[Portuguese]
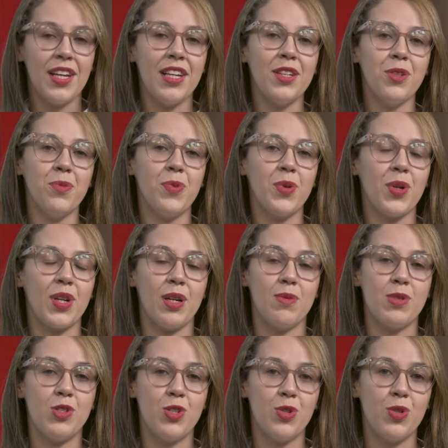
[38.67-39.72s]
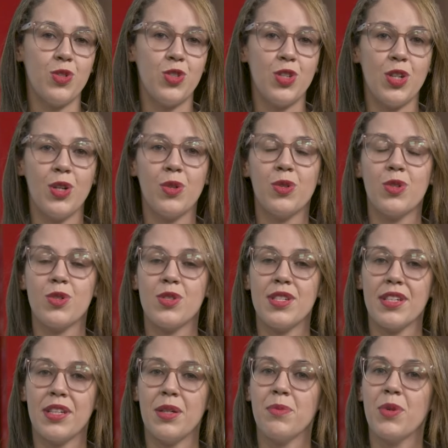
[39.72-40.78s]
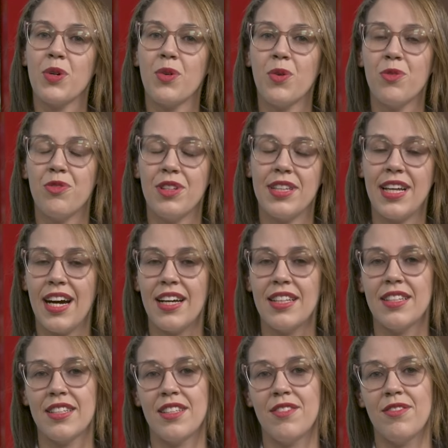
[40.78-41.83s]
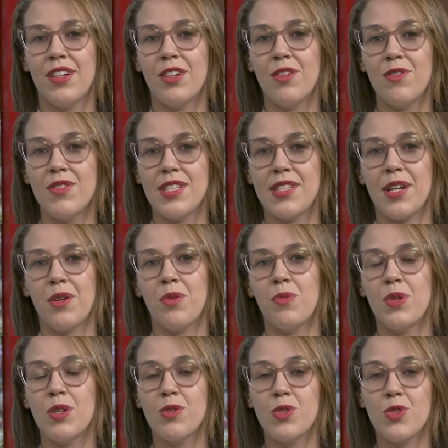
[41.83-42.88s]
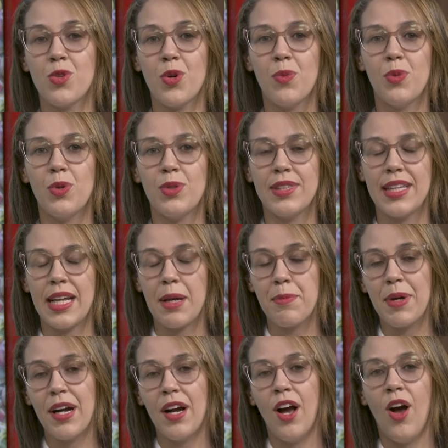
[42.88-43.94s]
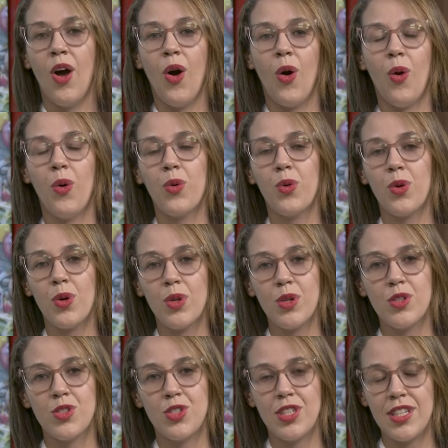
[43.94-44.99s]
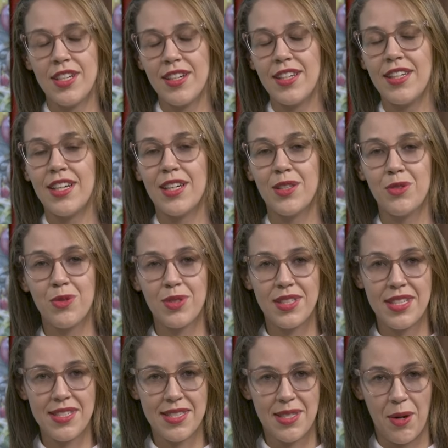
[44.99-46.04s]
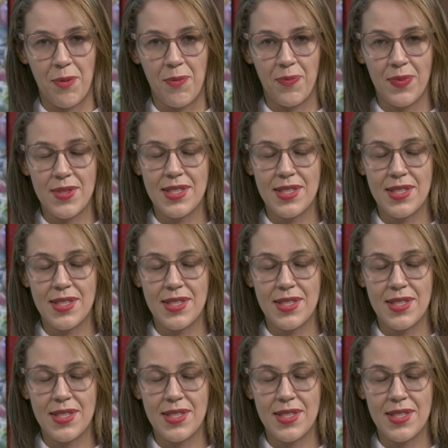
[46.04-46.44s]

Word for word: E no programa de hoje eu trouxe aqui uma convidada que vai conversar comigo sobre o tema Oncologia e a Nutrição.